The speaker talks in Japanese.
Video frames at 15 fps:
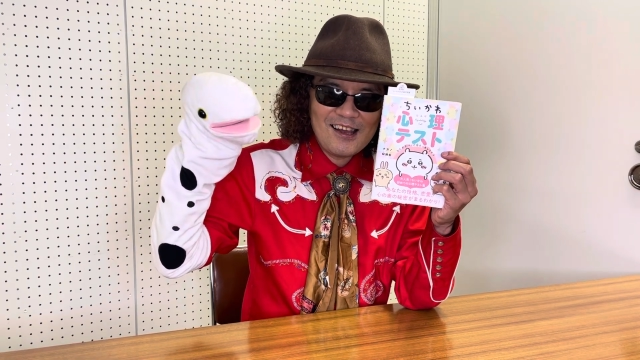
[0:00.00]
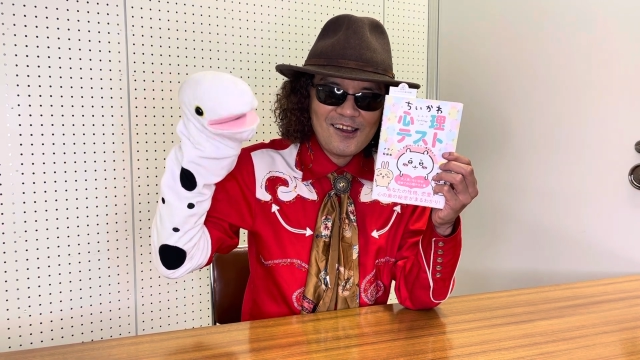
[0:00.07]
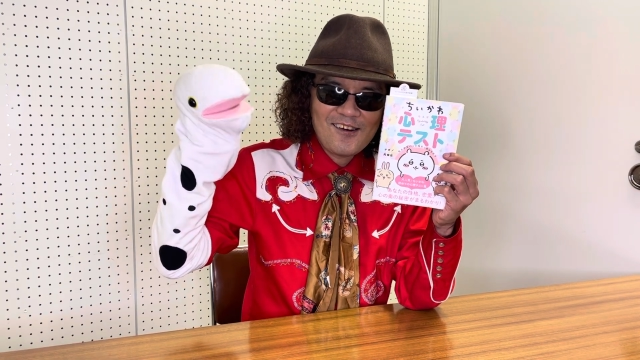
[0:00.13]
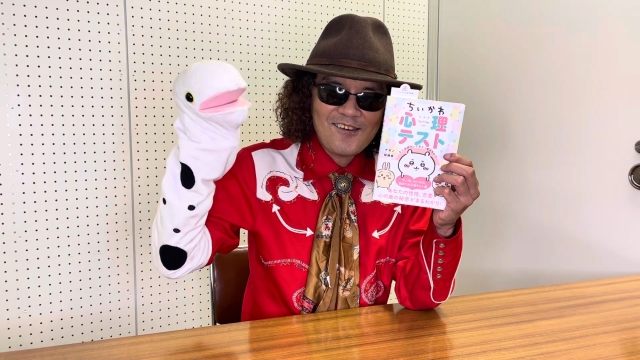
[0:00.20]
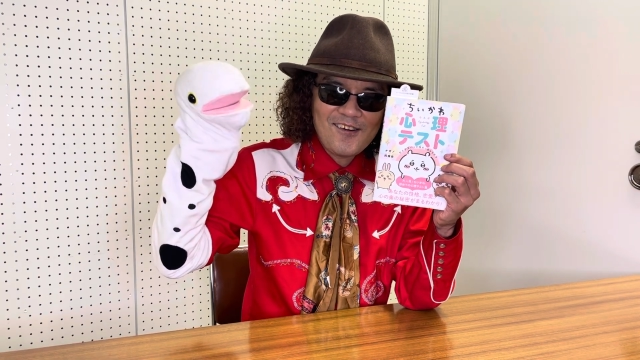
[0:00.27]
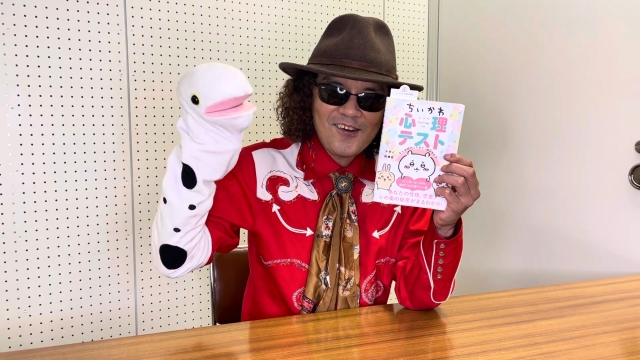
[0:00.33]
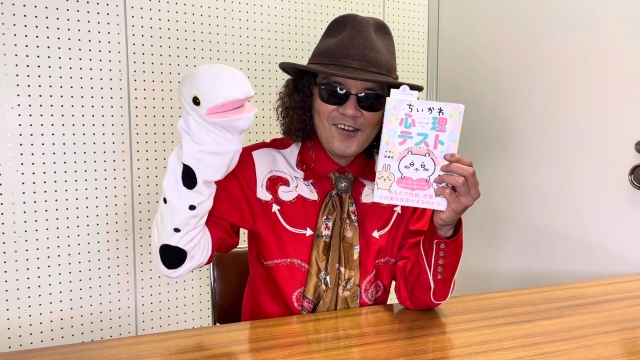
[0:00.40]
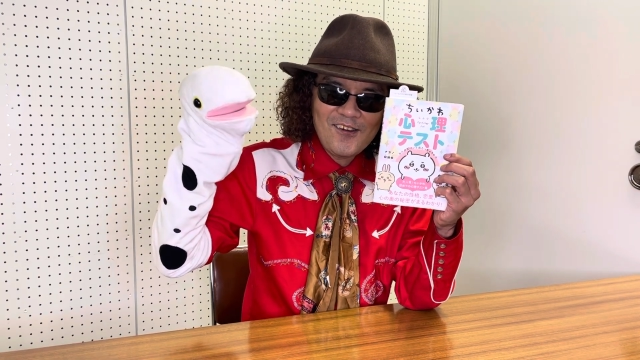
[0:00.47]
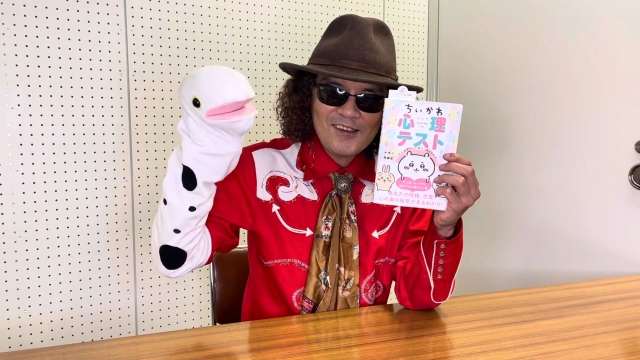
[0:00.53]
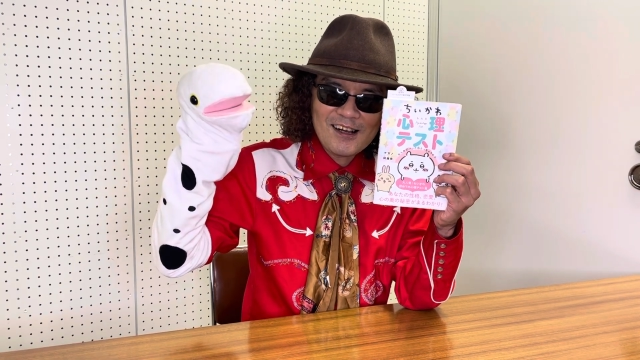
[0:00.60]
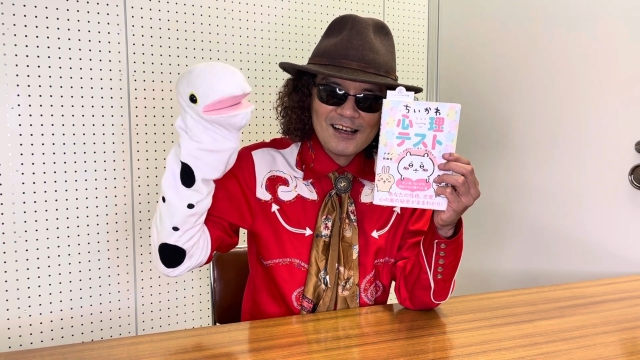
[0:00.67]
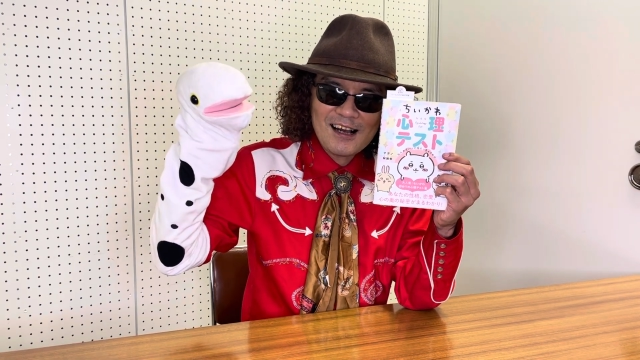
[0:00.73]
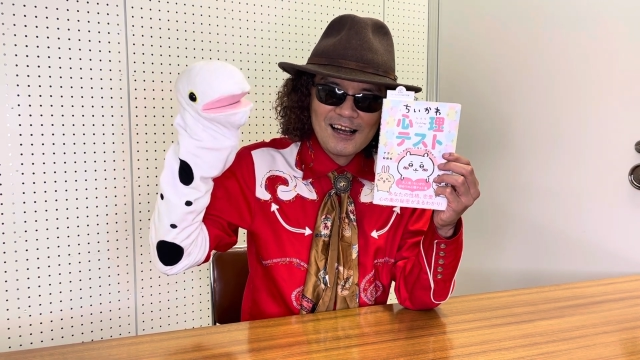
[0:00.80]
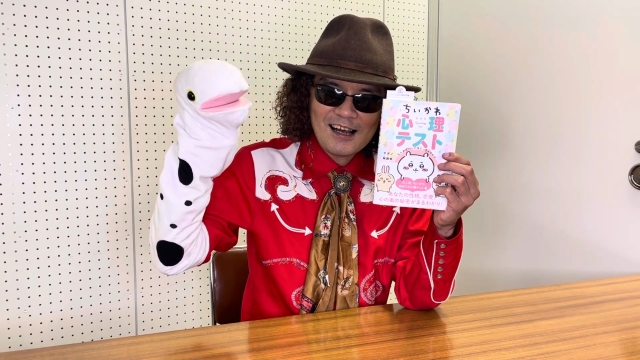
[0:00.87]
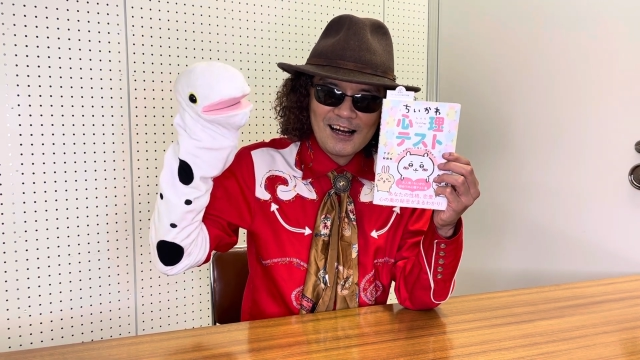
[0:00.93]
この
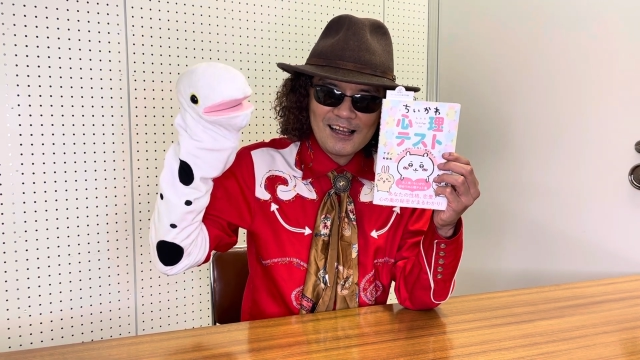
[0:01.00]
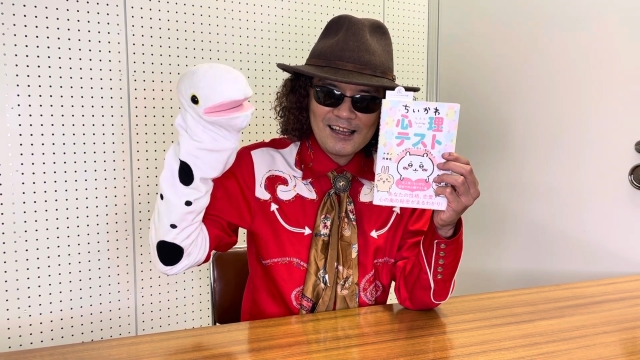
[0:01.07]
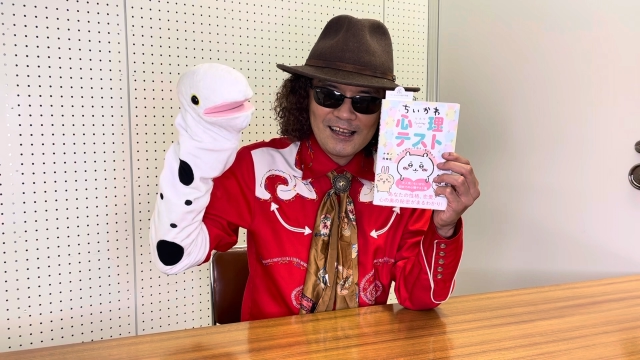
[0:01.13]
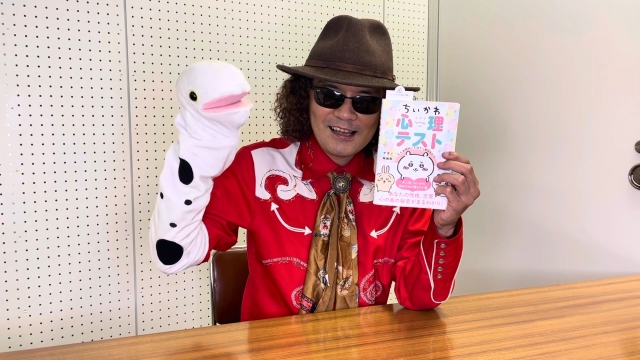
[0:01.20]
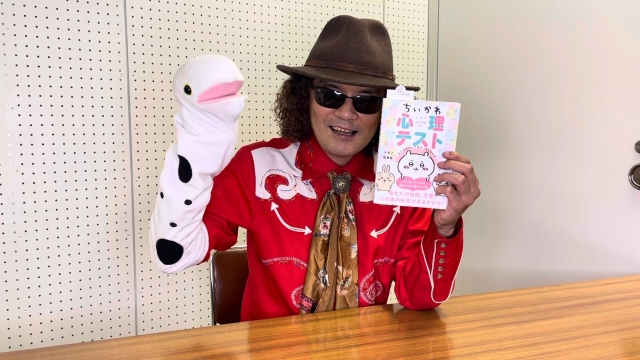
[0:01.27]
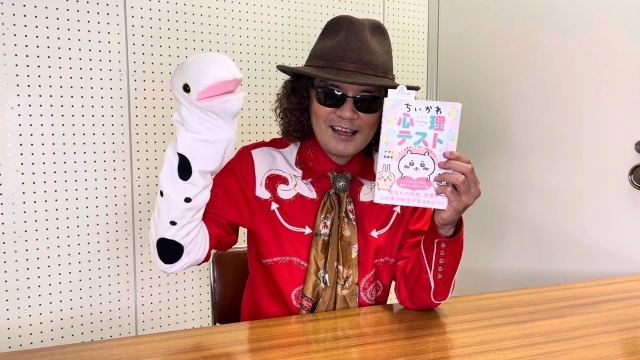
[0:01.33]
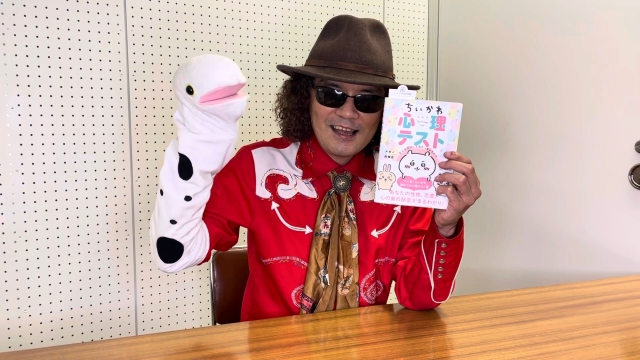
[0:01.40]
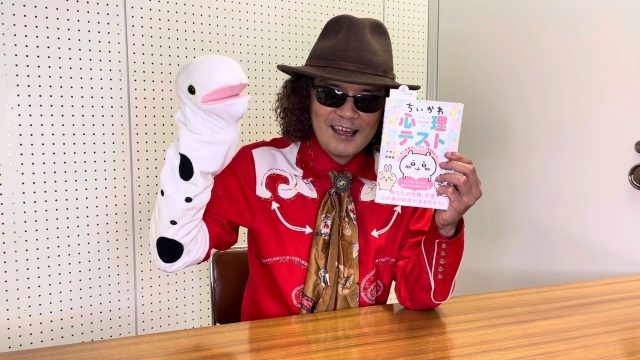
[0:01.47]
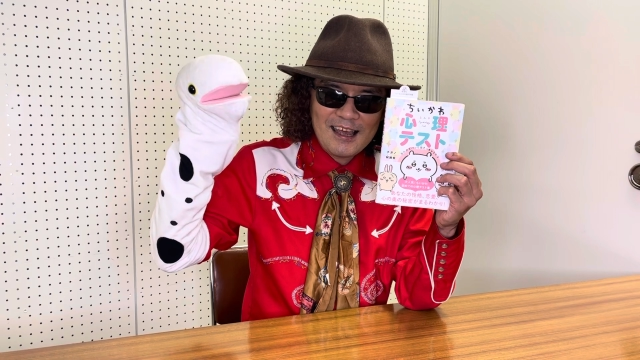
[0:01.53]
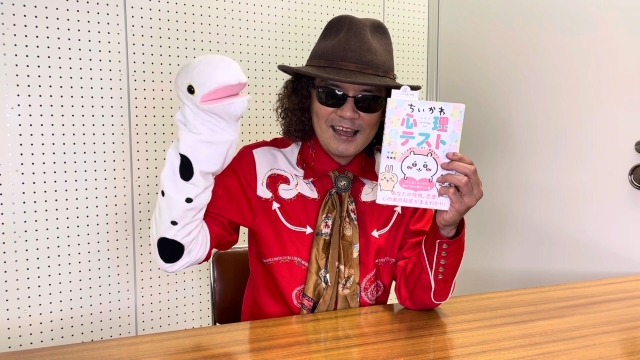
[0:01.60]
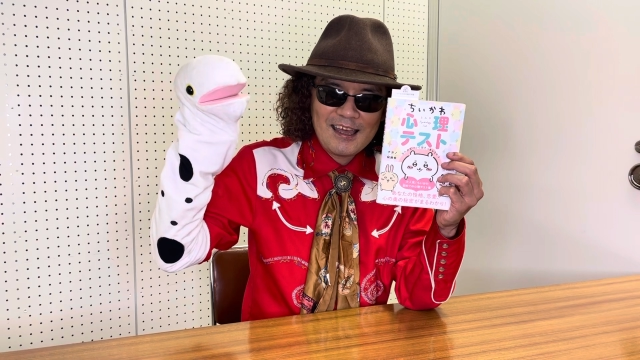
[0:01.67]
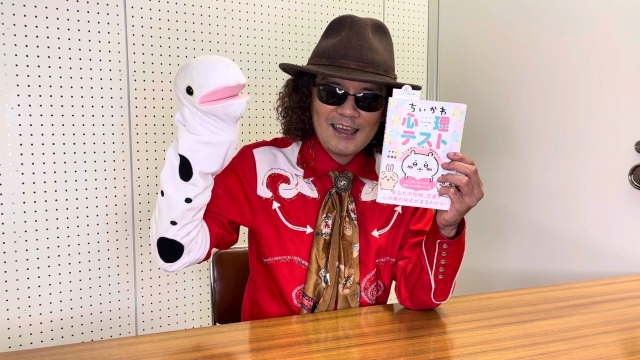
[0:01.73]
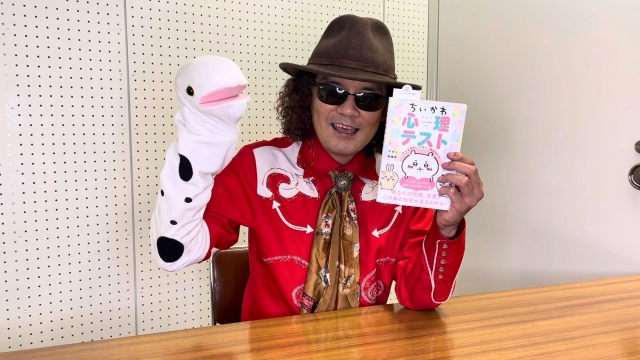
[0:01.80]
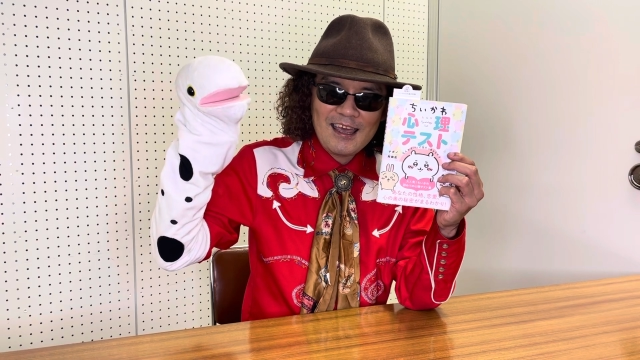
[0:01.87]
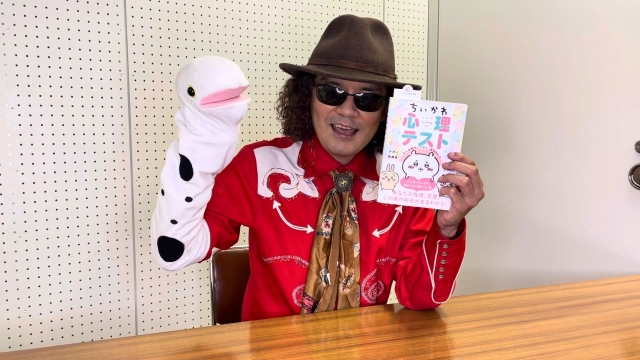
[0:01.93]
中からね、
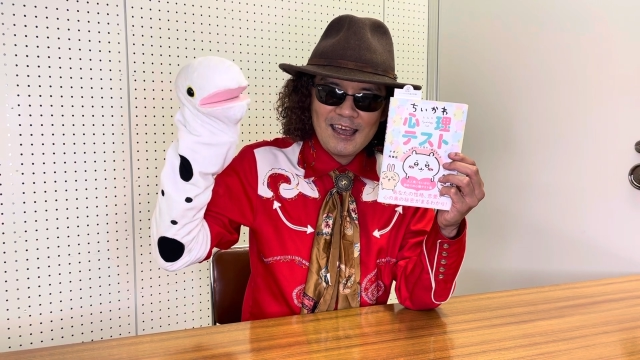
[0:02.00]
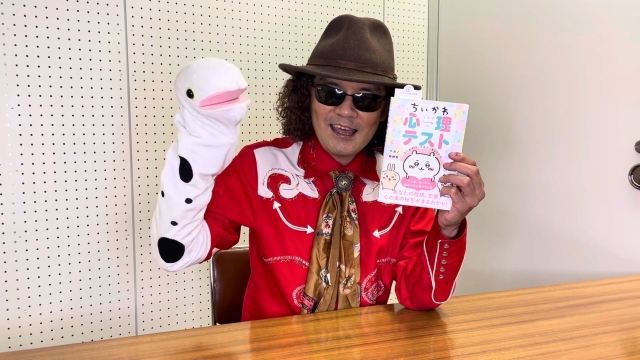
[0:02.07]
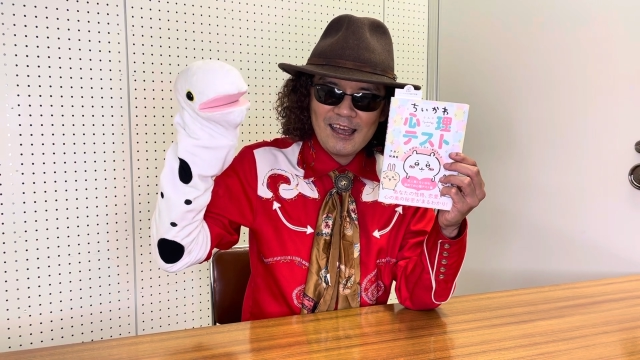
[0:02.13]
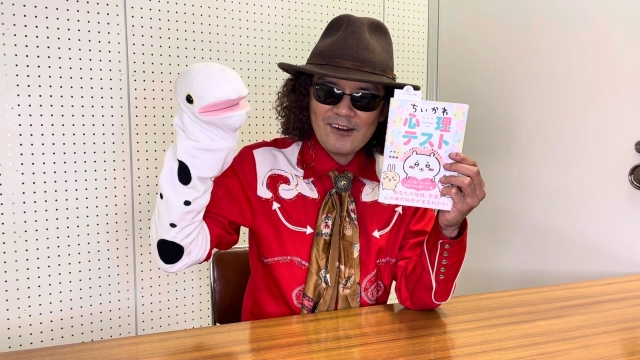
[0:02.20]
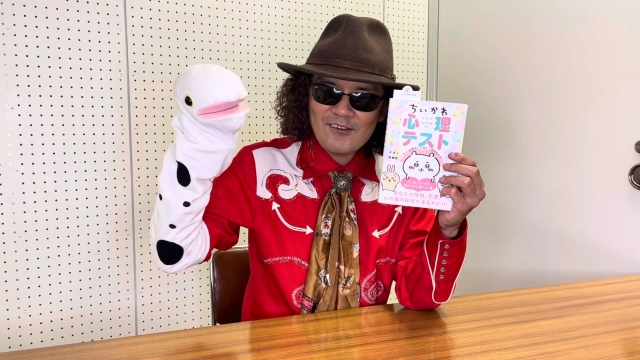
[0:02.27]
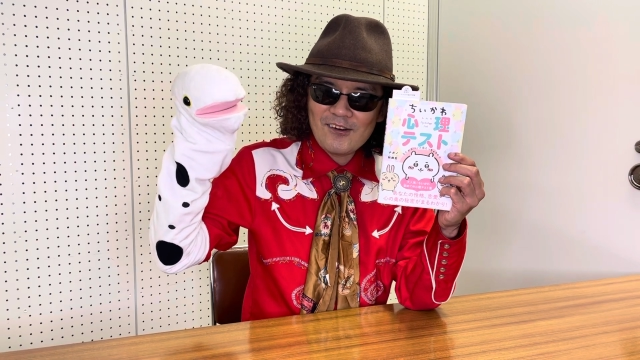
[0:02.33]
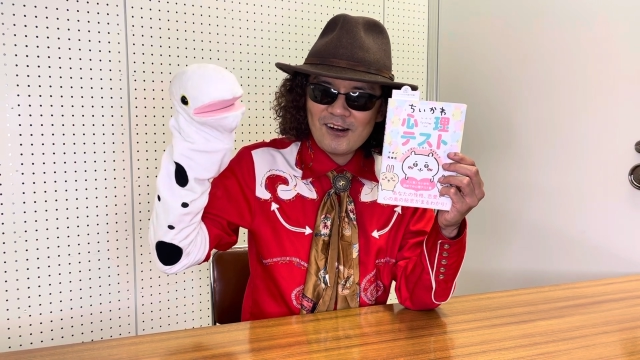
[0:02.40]
こ